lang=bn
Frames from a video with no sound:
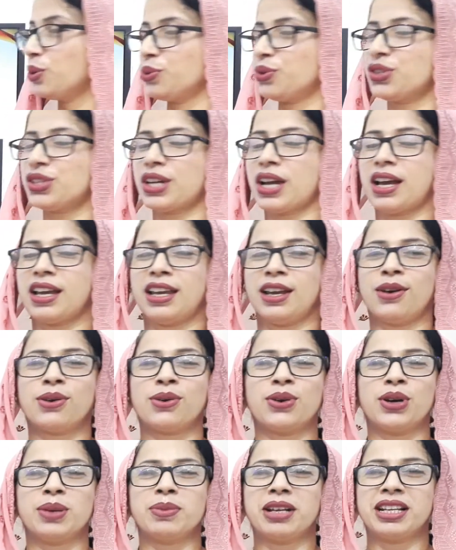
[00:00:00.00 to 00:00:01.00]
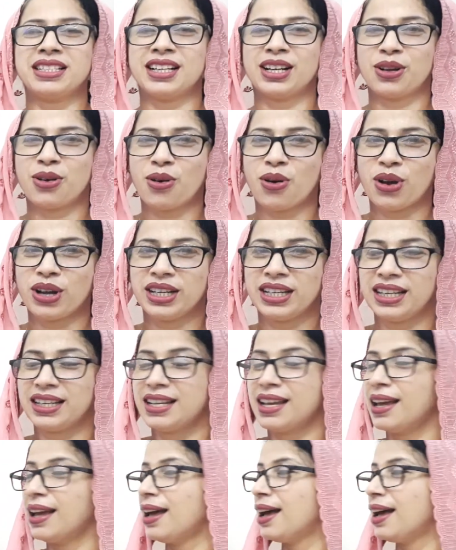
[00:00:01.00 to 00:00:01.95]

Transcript: উৎসাহে অক্ষয় মানে যার ক্ষয় নেই